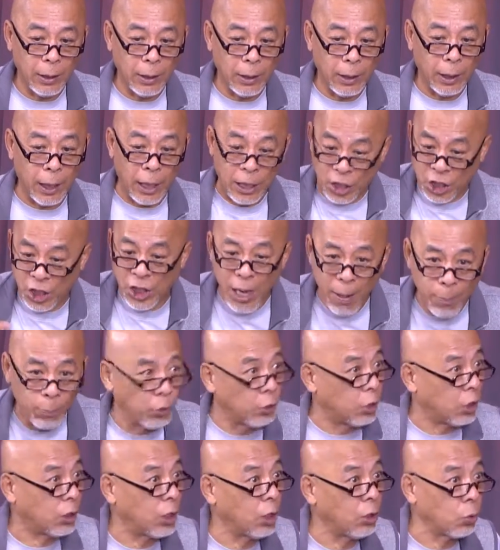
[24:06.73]
很羡慕
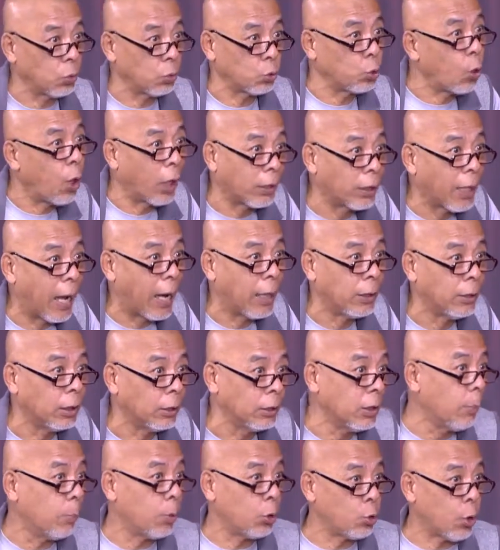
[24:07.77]
你这种状态，能
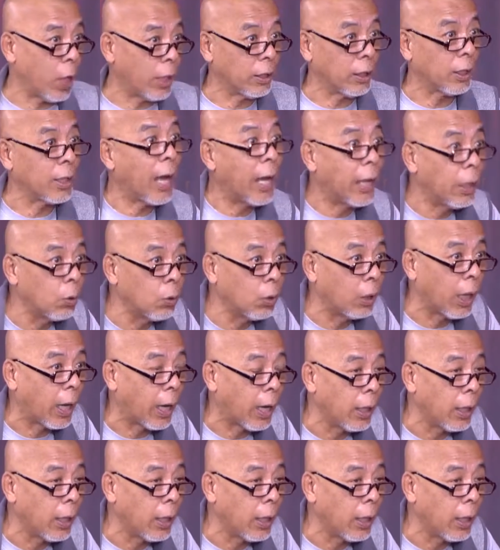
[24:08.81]
那么远的开过来，